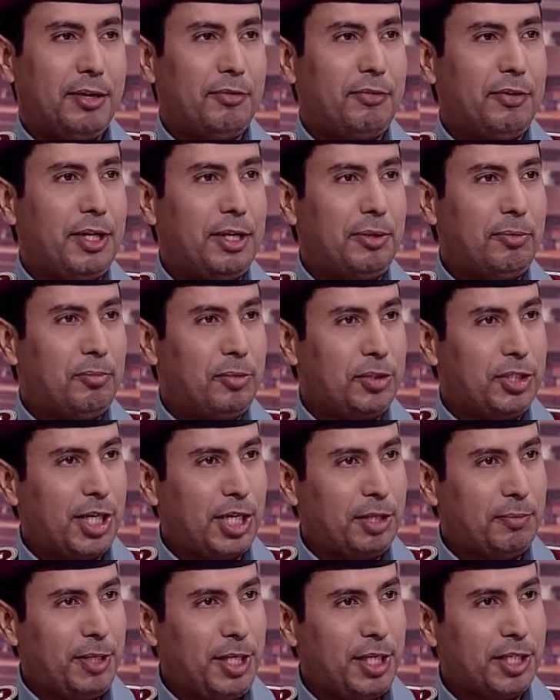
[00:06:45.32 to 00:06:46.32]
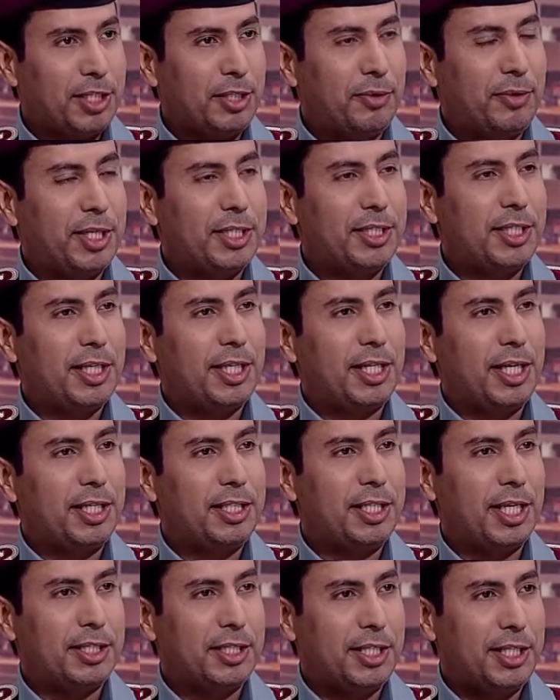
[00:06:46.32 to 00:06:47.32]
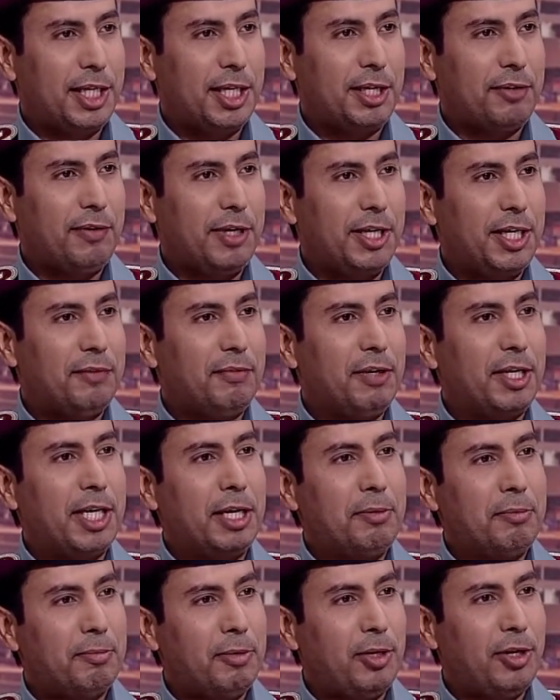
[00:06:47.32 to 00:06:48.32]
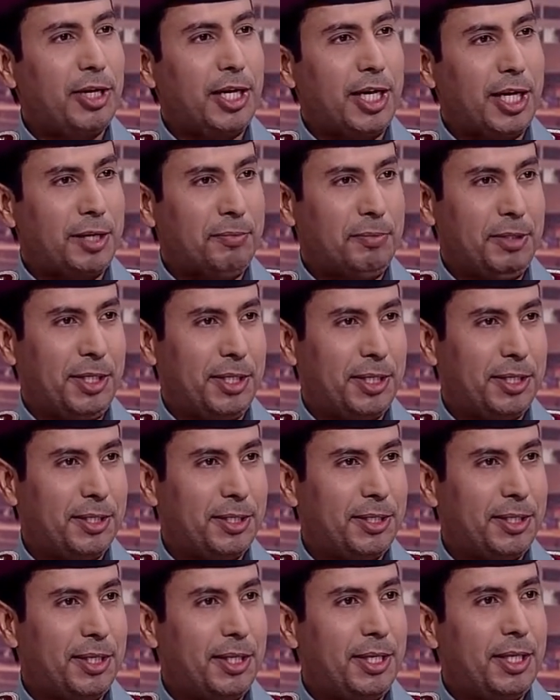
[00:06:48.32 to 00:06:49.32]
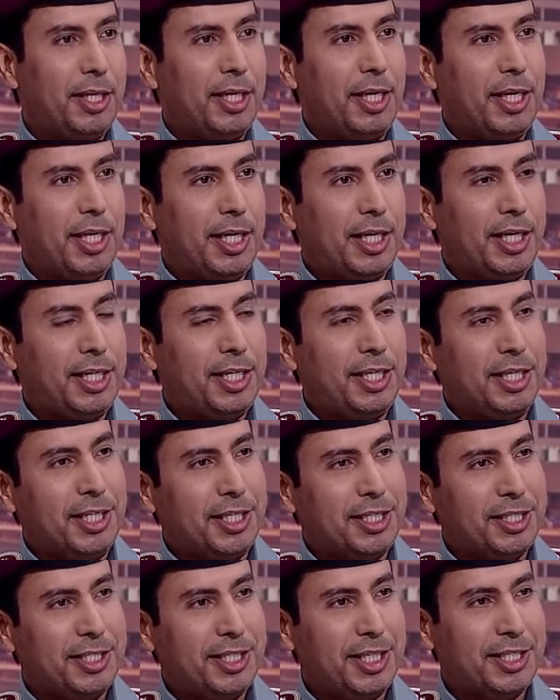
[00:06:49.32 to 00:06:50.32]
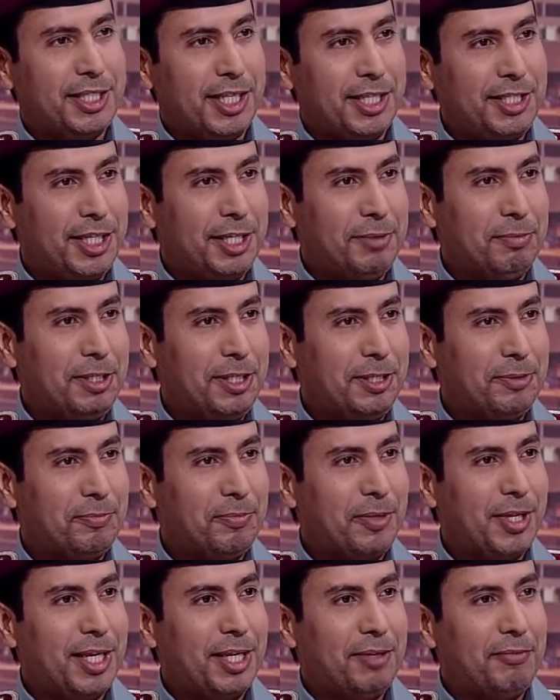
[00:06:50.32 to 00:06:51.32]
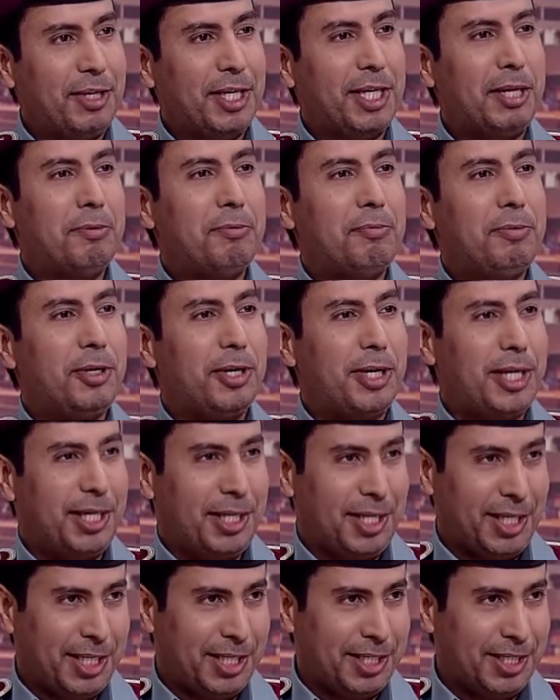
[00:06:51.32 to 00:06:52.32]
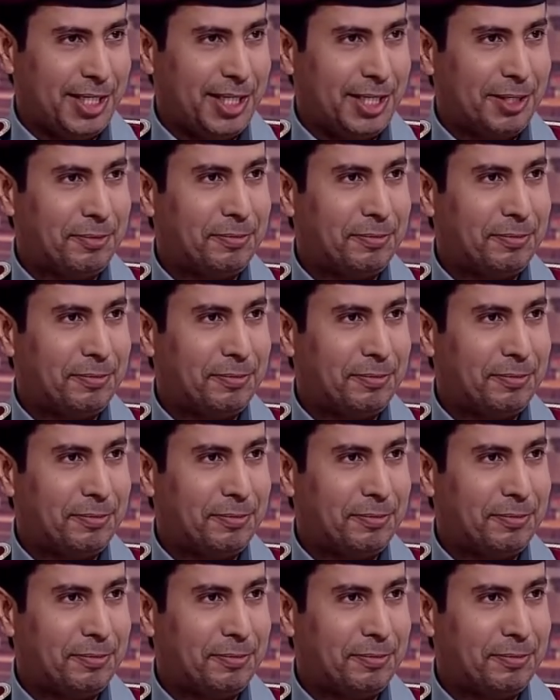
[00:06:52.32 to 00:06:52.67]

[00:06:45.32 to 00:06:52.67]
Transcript: فمجرد ما يحط جوازه الجهاز يتعرف عليه فيكلمه باللغه العربيه جميل اذا كان الشخص اجنبي فيكلمه باللغه الانجليزيه آه، في